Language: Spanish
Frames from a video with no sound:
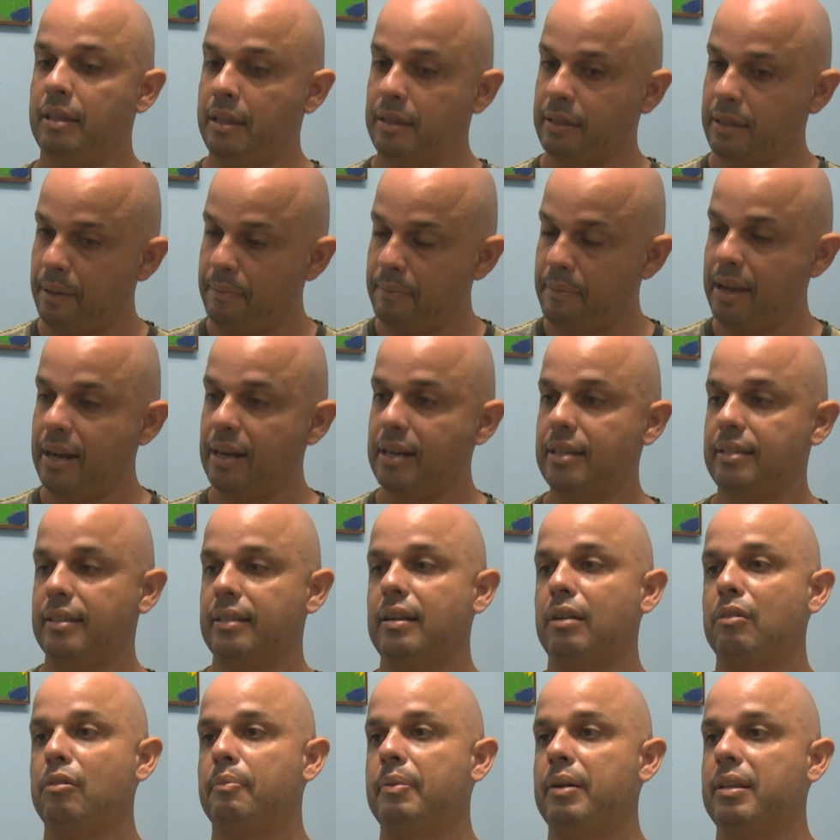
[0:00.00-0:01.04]
También el
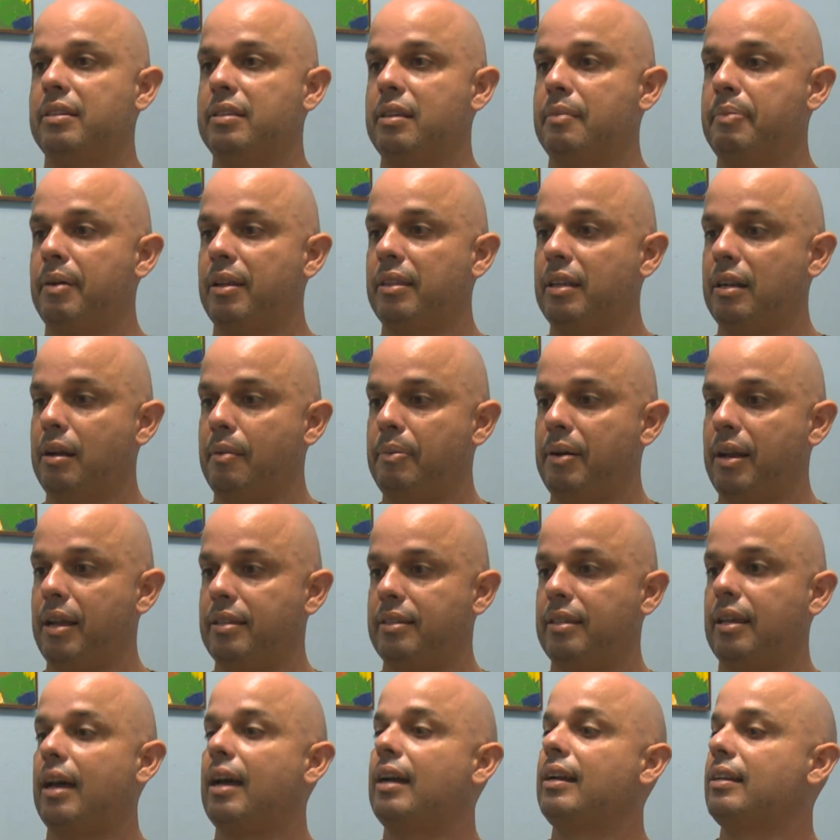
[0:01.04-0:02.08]
escenario principal de la
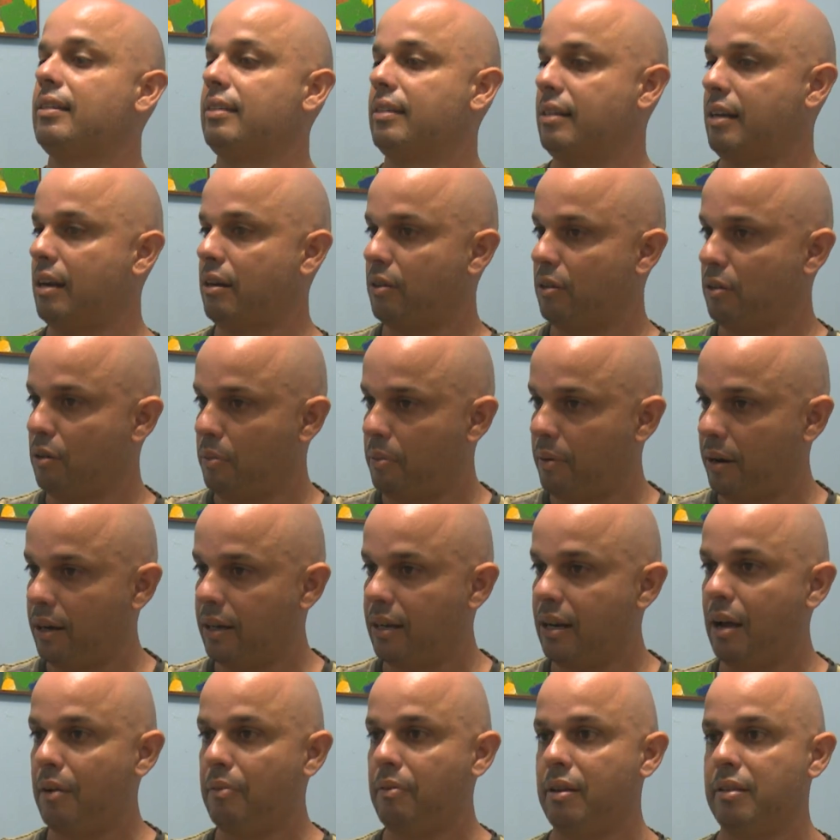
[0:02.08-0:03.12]
plaza, el escenario de los
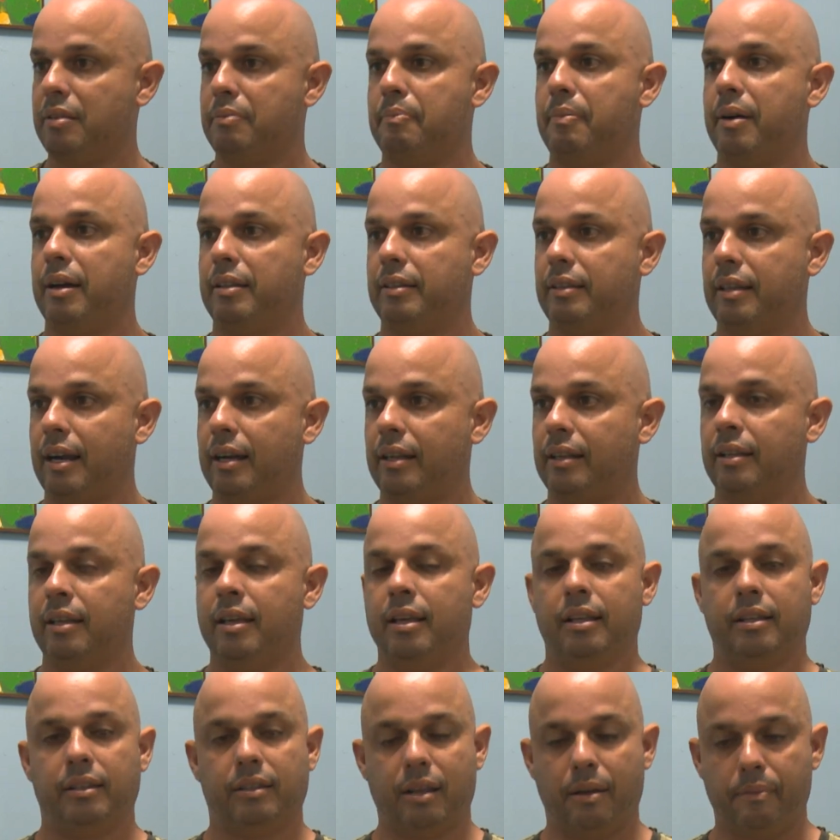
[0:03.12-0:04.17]
bailables, va a estar
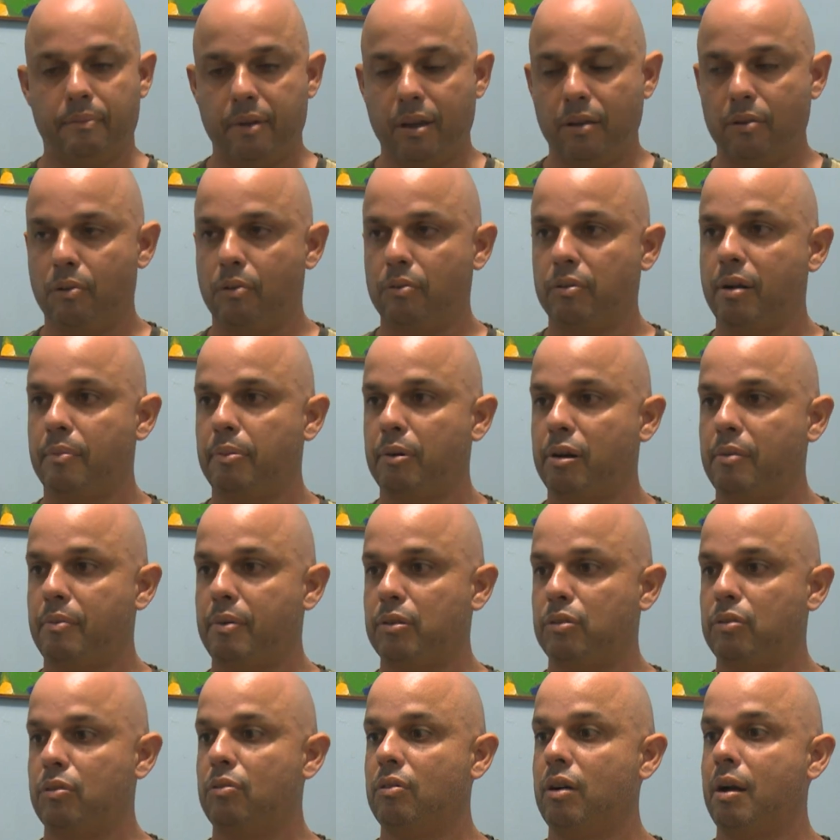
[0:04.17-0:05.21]
también con una
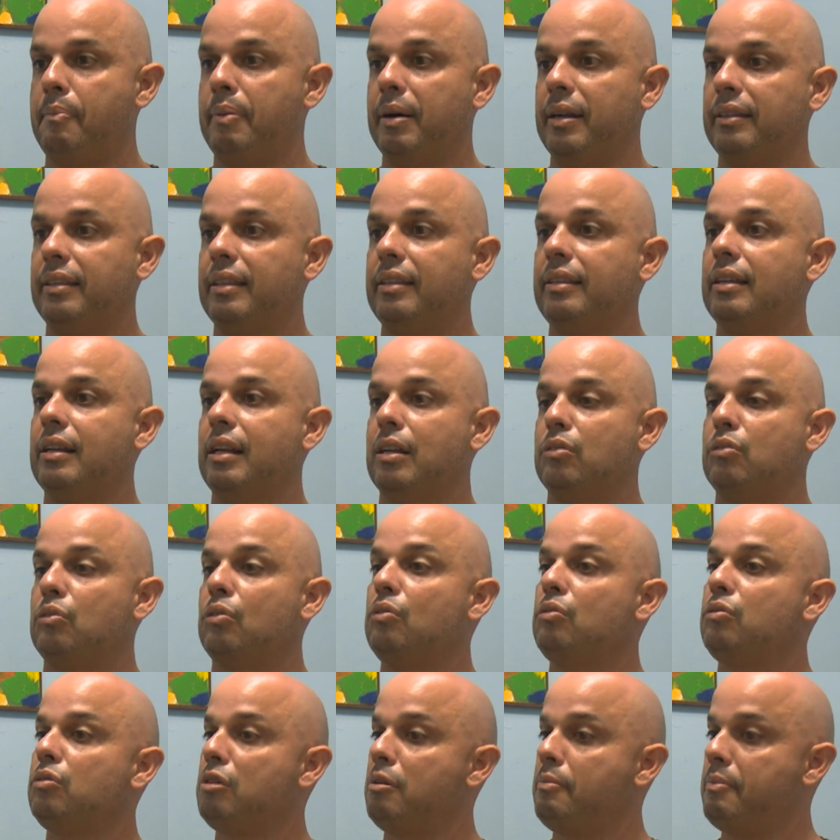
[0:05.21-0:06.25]
programación a partir de las
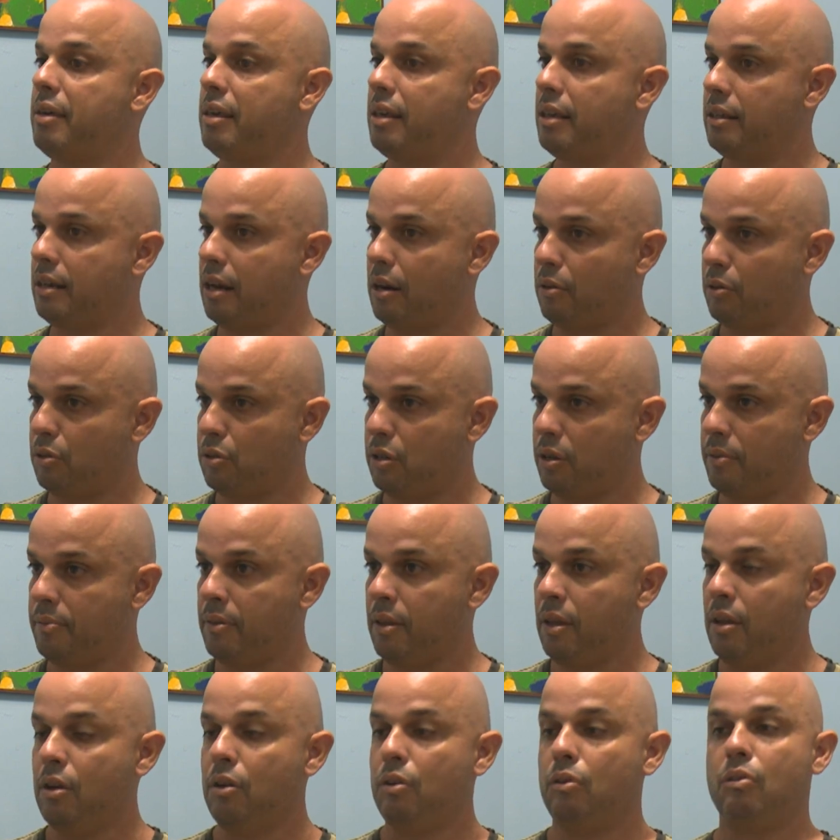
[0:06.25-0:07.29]
11 y media de la noche
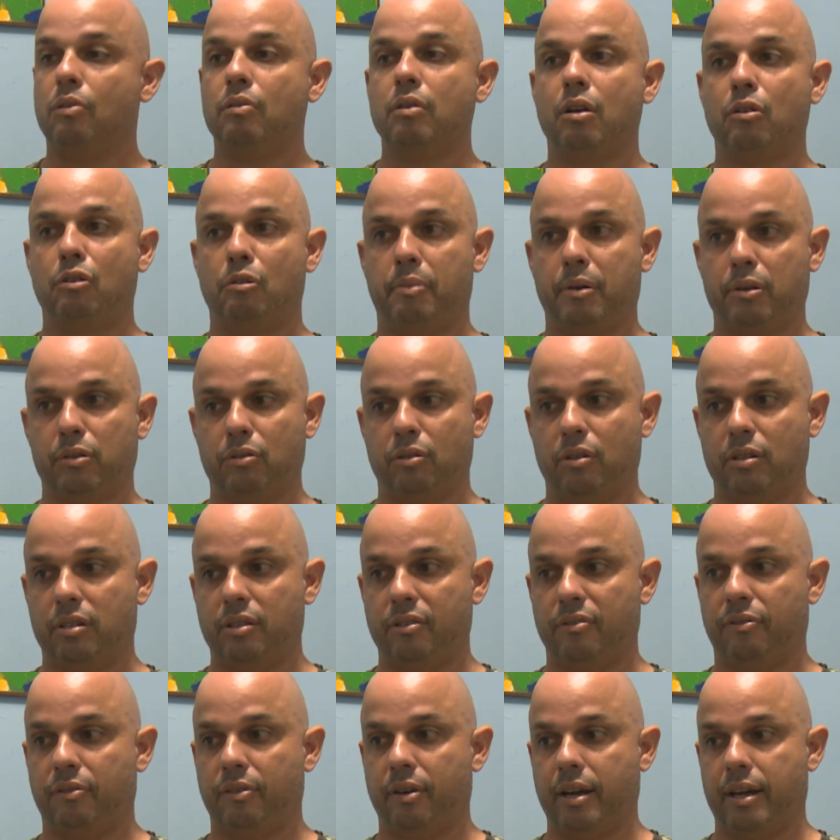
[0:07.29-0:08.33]
con agrupaciones
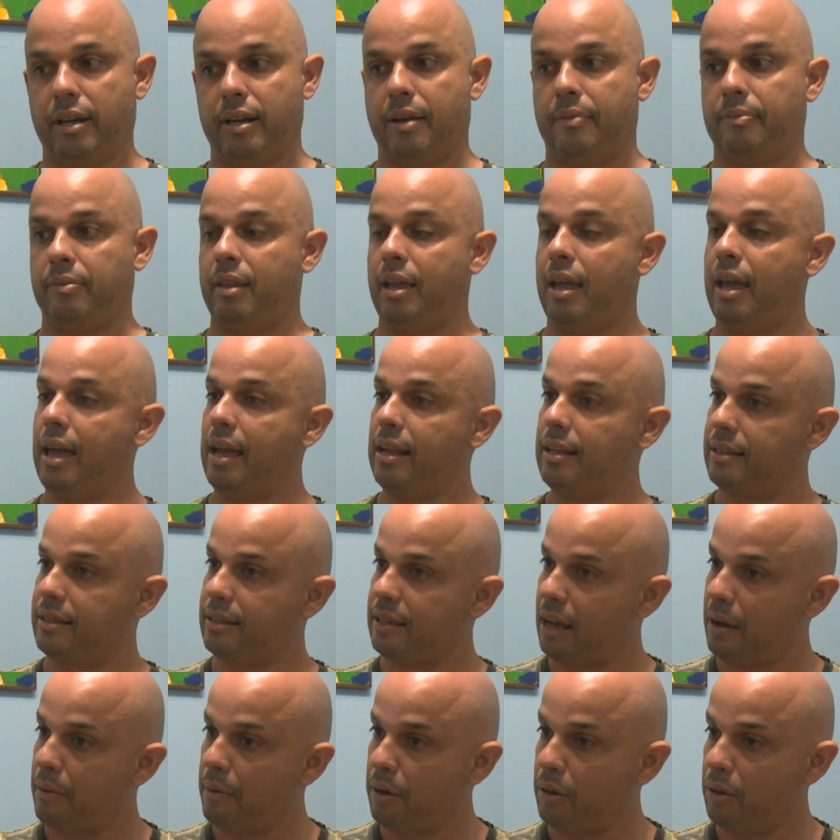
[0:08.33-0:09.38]
en fueguera. El
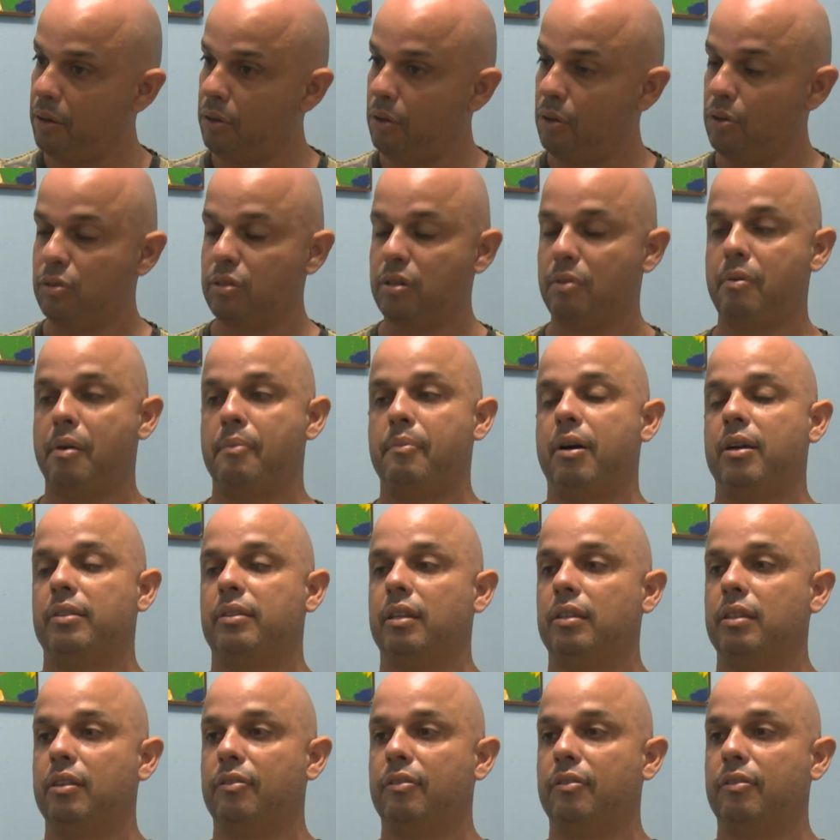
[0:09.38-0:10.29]
sábado 12 vamos a estar